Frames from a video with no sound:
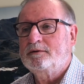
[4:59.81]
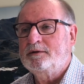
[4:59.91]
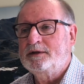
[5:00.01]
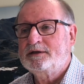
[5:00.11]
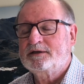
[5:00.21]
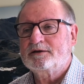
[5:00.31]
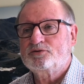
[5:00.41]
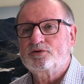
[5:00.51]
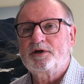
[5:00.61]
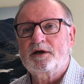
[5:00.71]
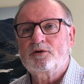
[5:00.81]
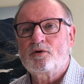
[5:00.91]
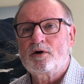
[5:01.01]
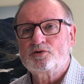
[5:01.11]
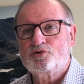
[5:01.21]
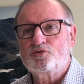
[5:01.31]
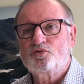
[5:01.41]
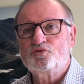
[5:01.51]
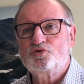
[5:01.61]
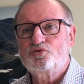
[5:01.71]
les taxes au territoire sont
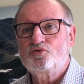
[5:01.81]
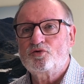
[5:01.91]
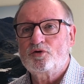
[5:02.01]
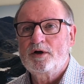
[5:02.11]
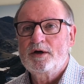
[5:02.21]
toujours